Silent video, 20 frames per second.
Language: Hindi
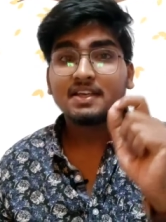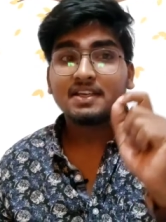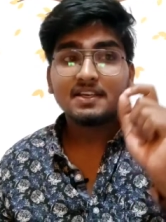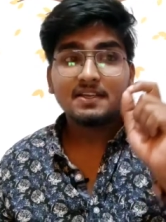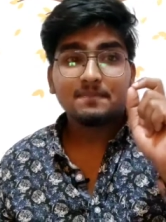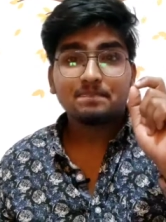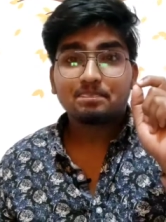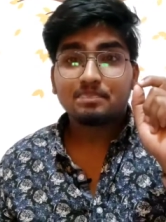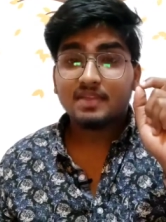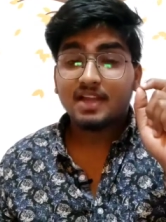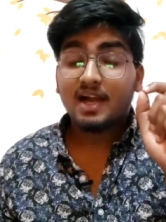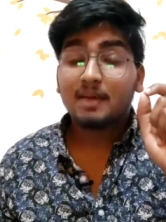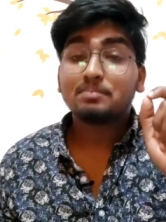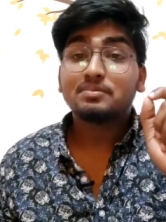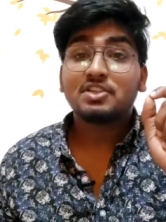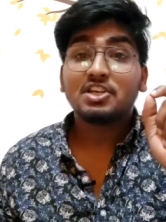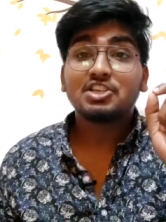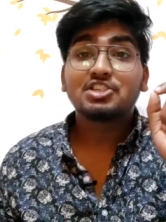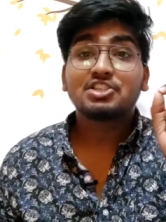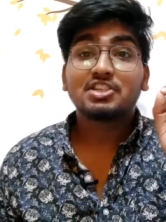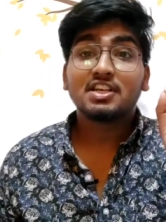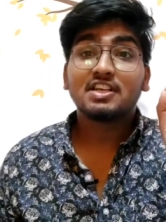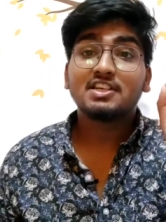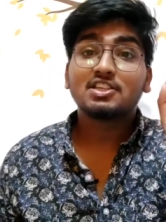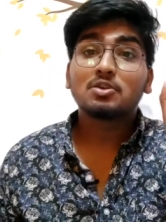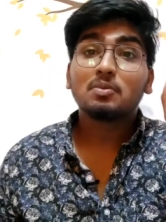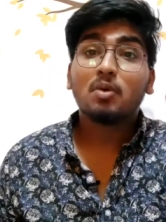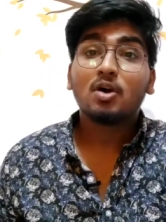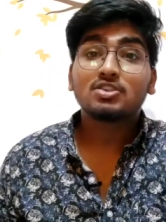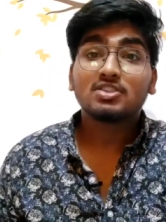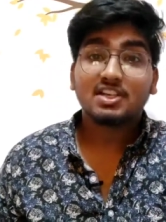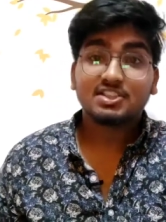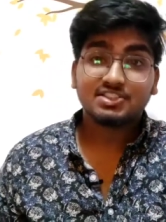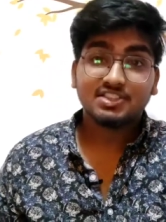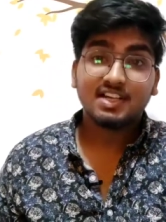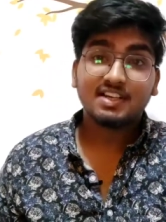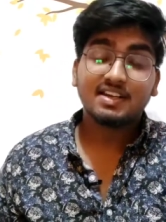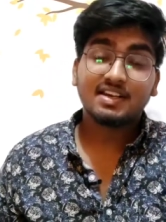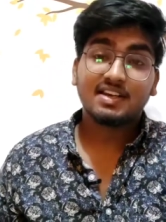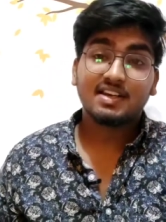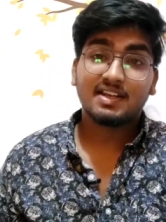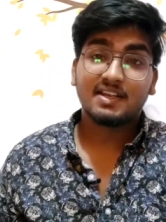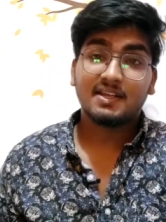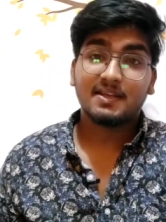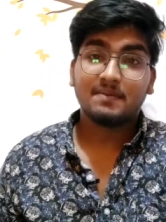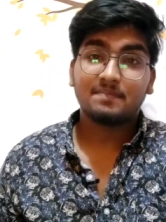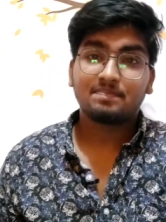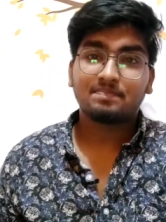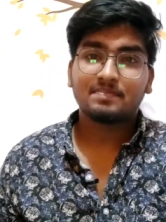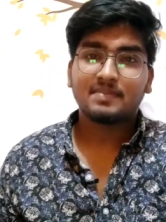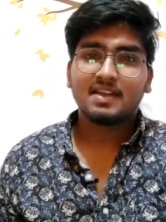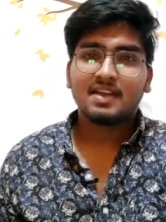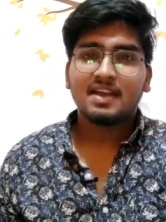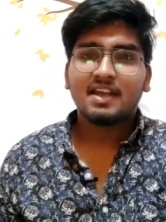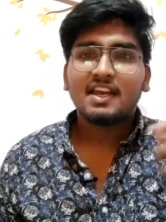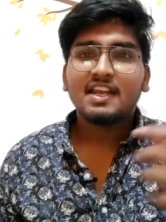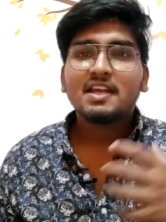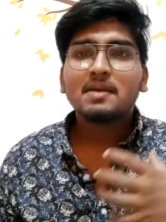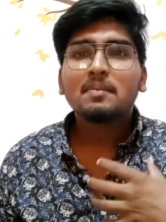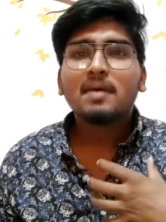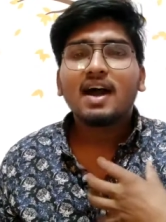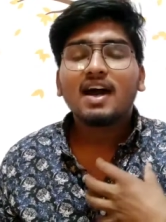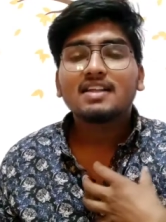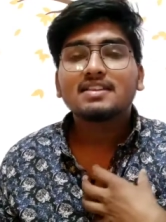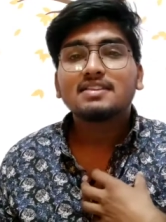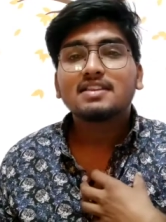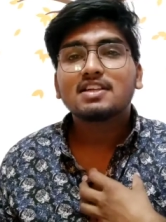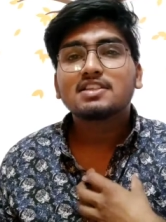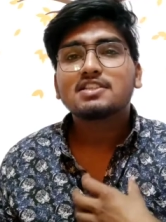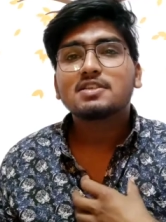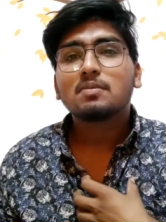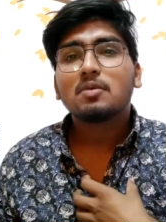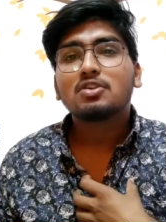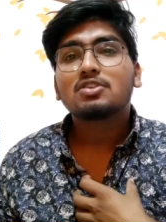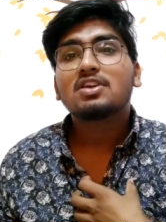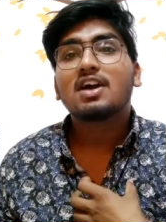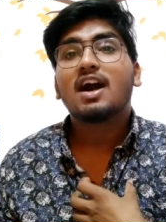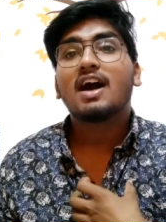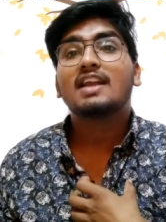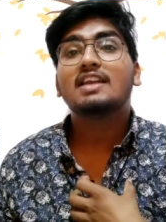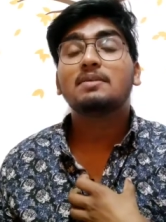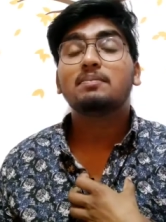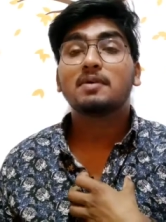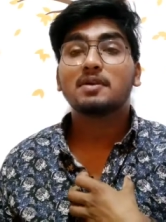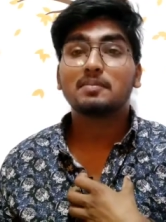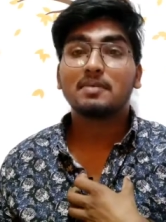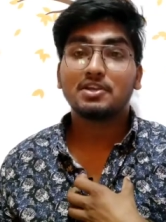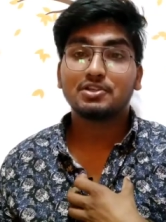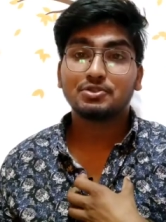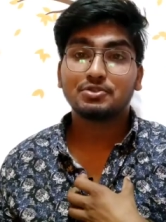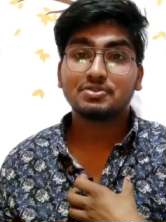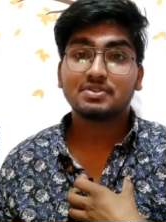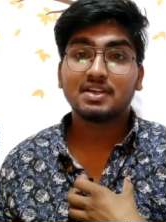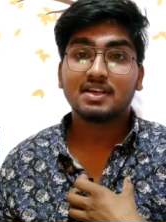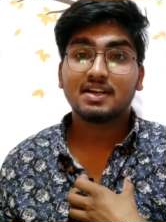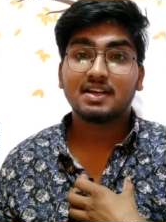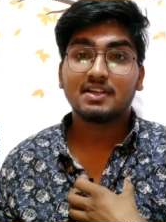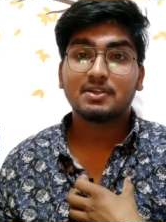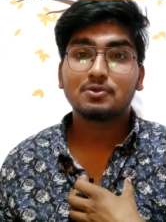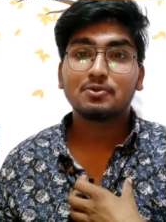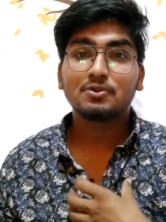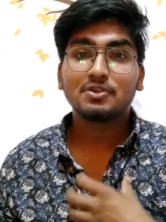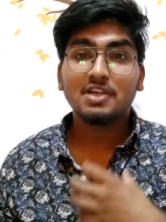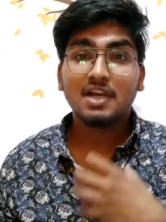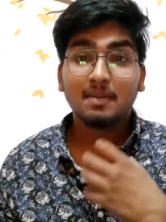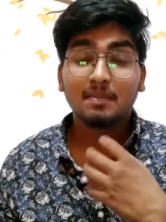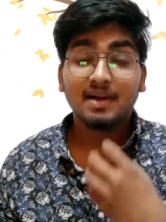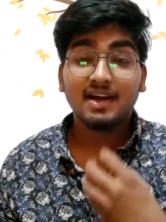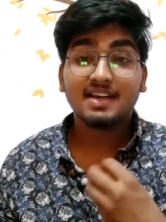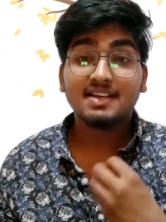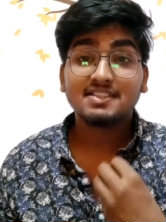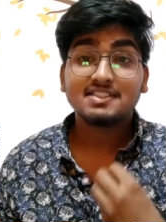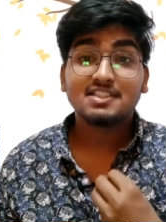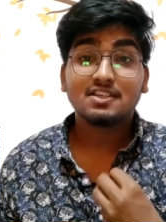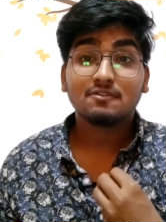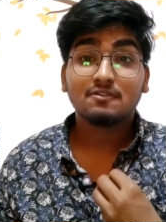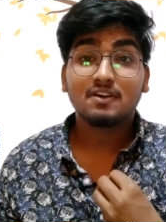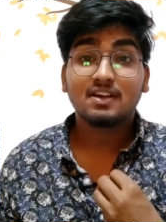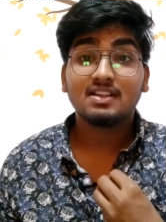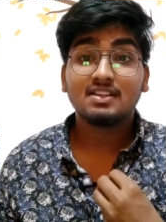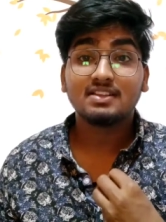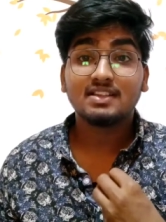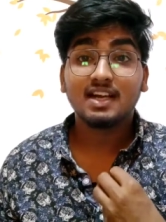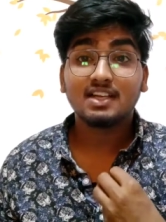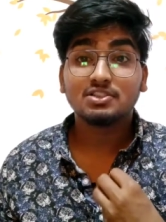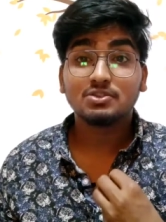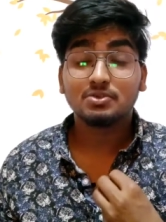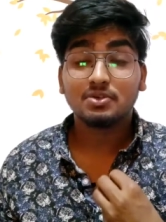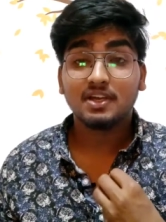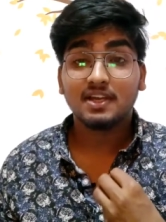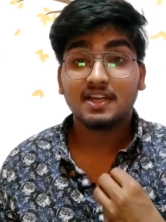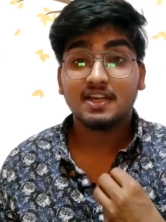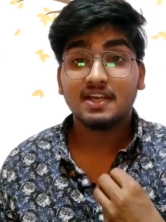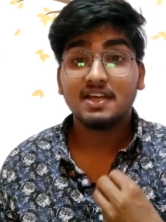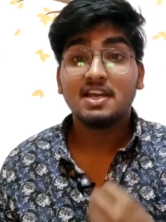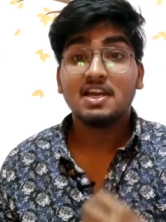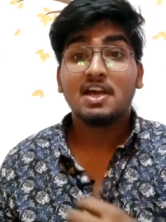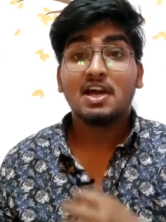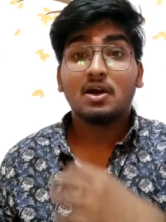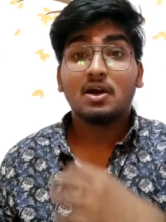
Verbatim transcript: कि हम देश के लिए तो बहुत अच्छा कर रहे हैं लेकिन हम अंदर से बहुत खालीपन महसूस कर रहे हैं क्योंकि हमारी सफलता जो है